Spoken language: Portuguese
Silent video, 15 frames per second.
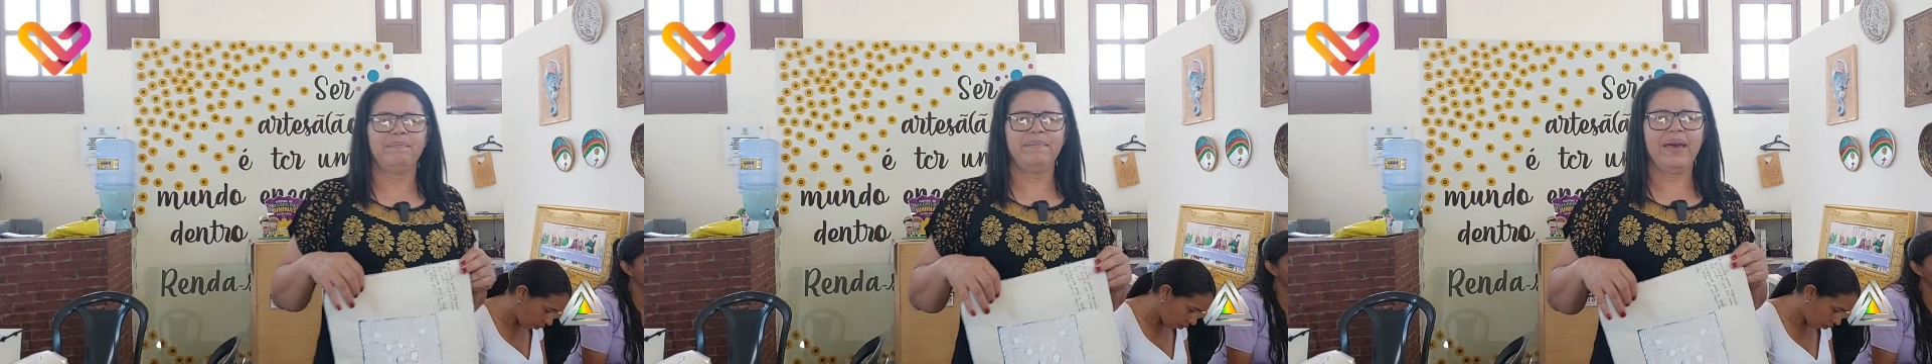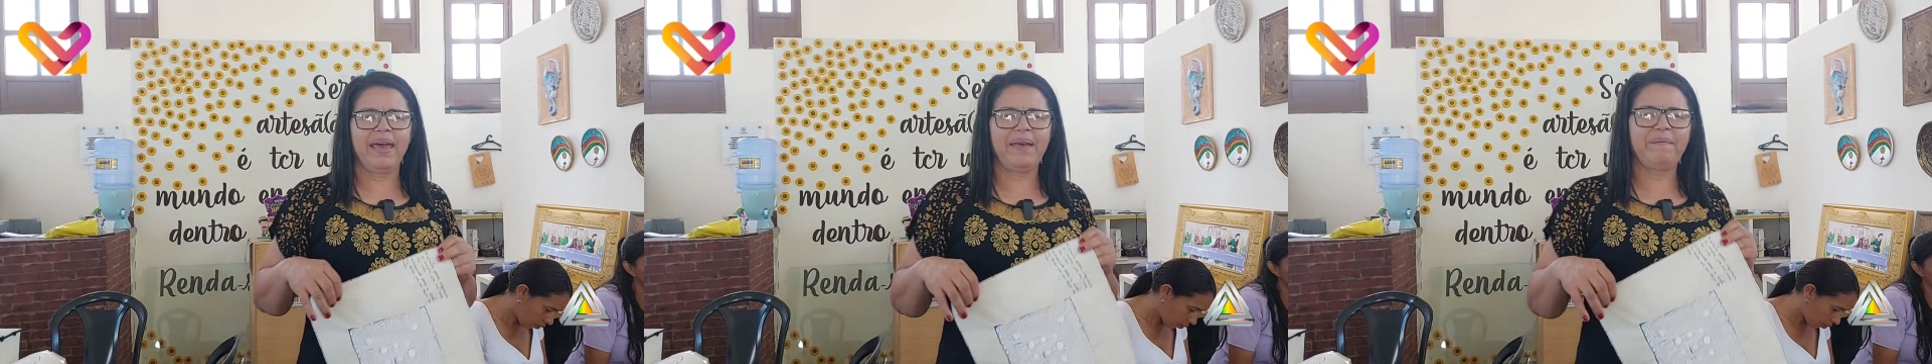
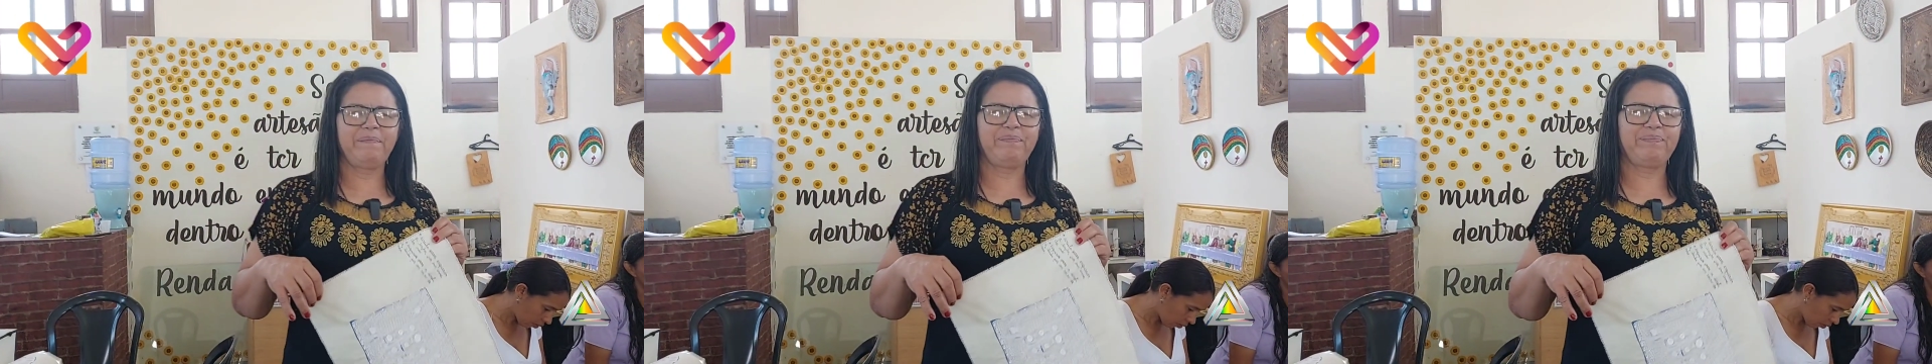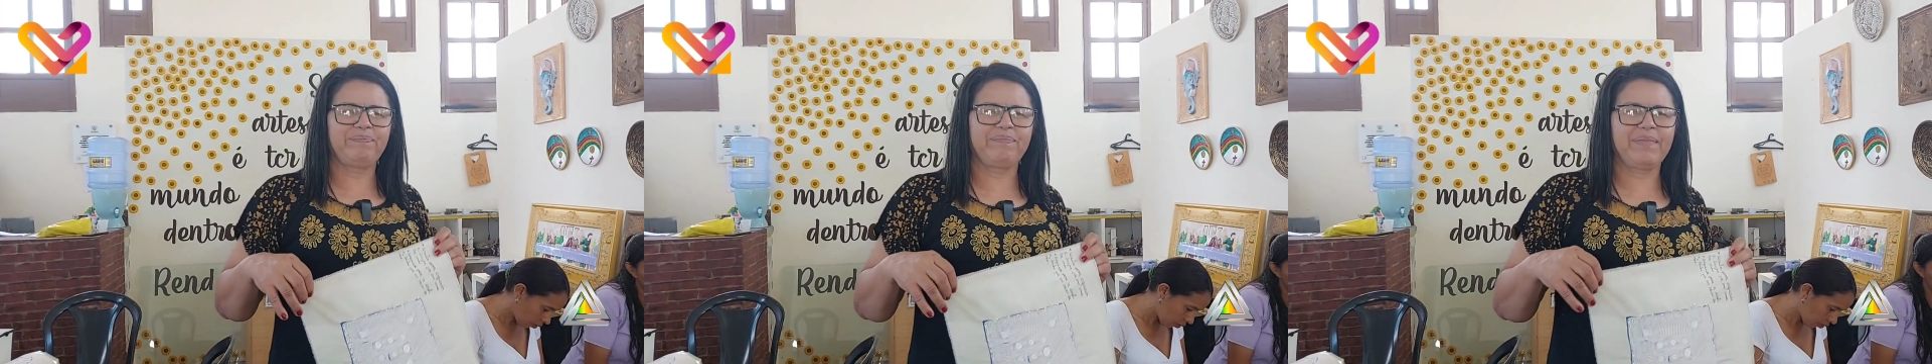
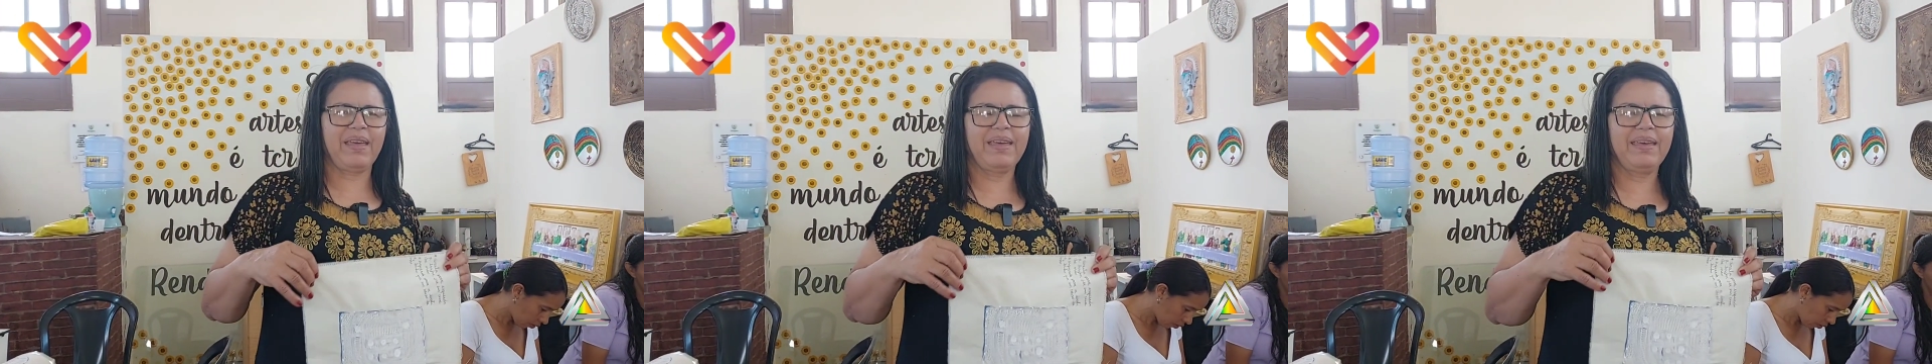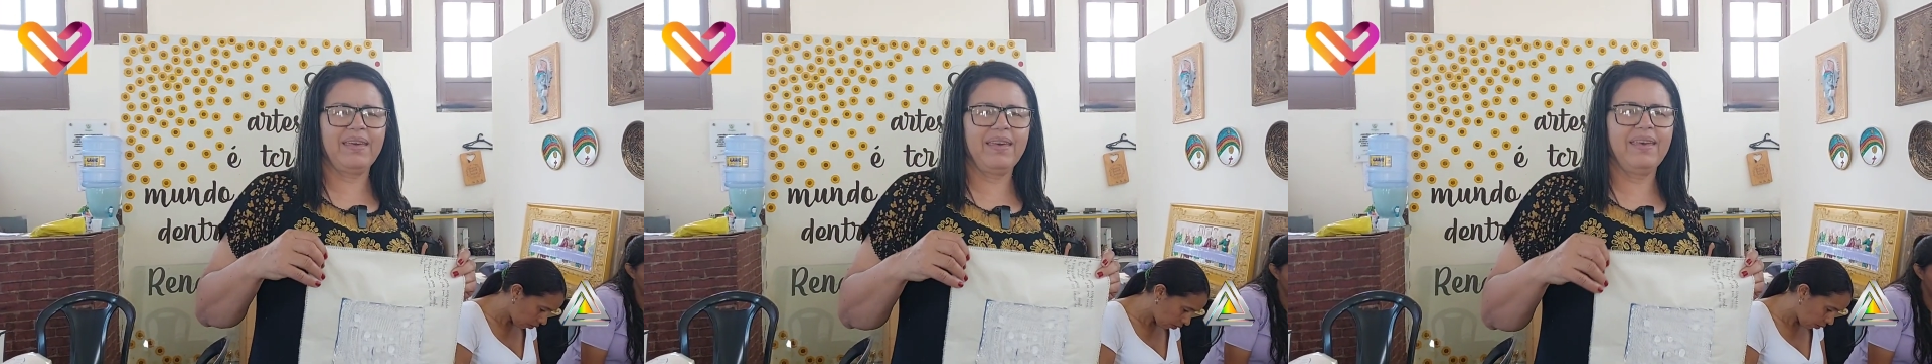Bem,
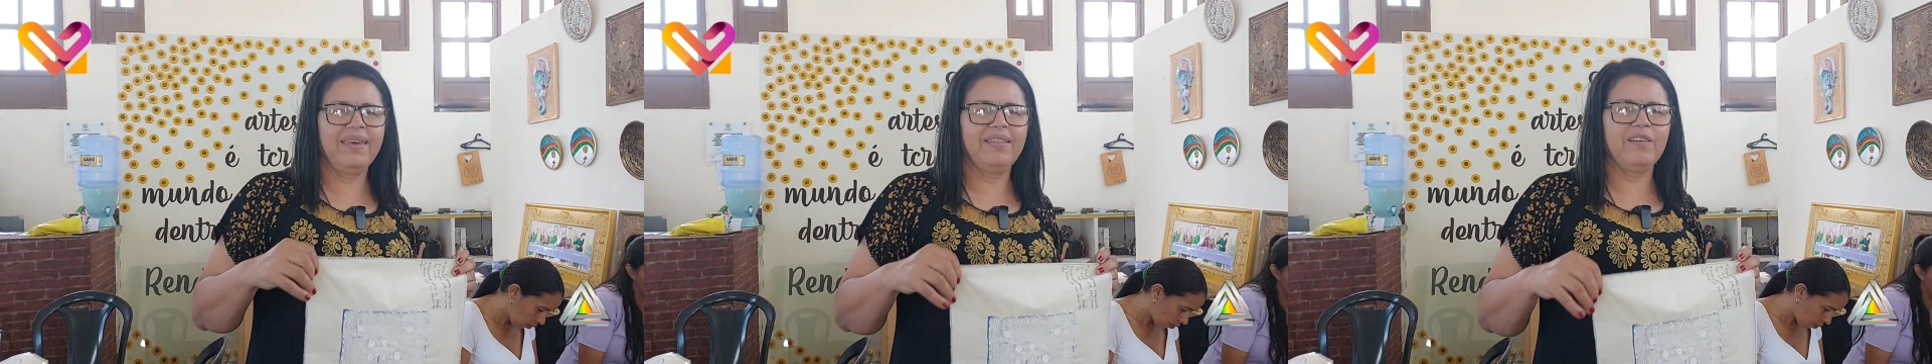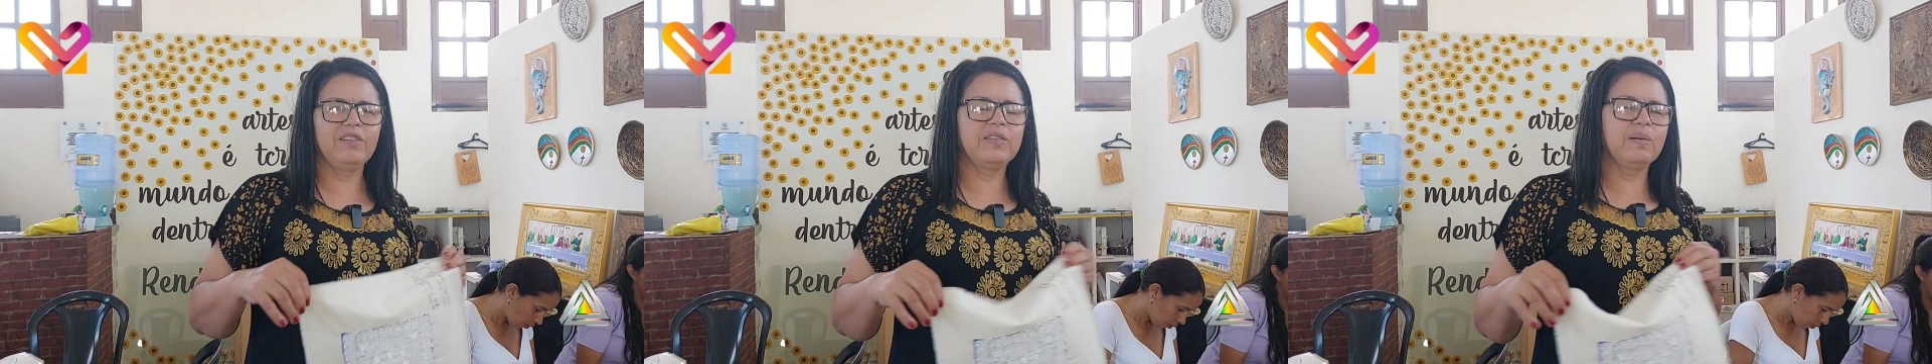
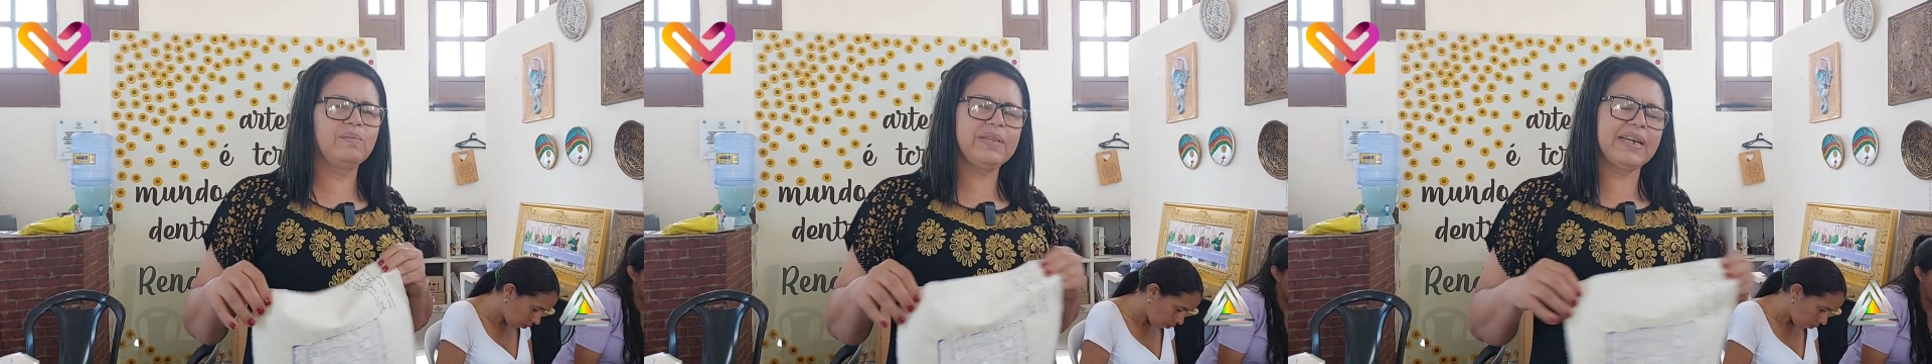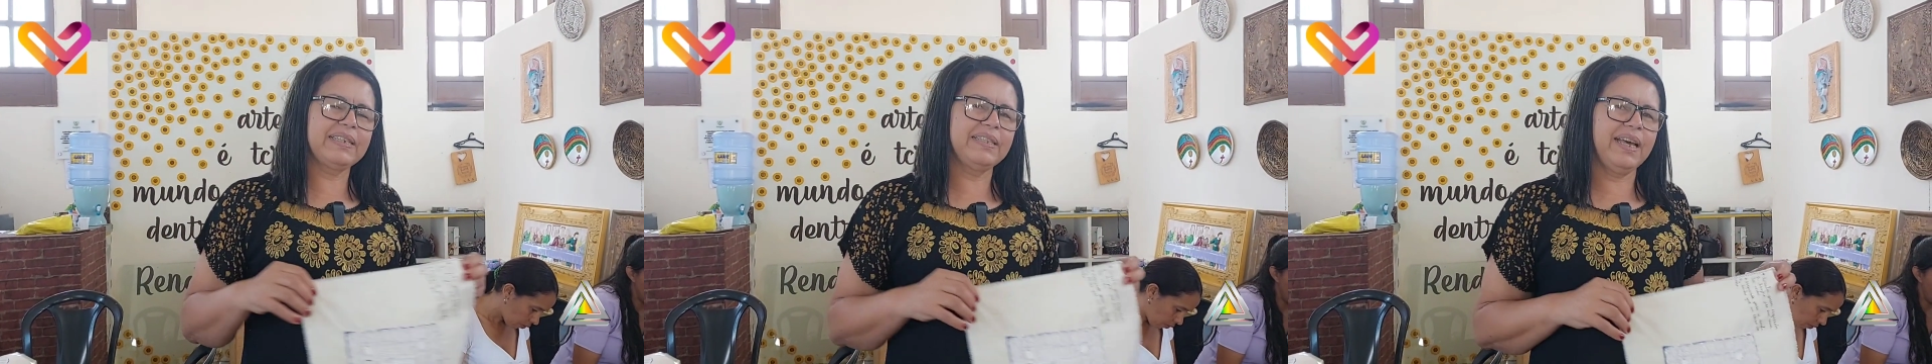é, nós
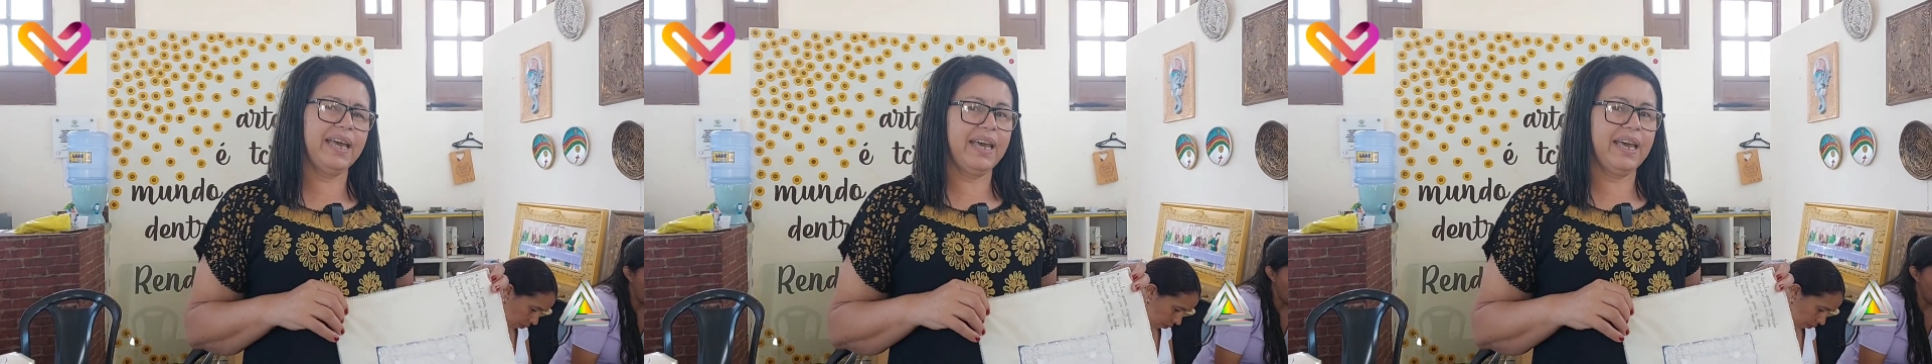estamos aqui na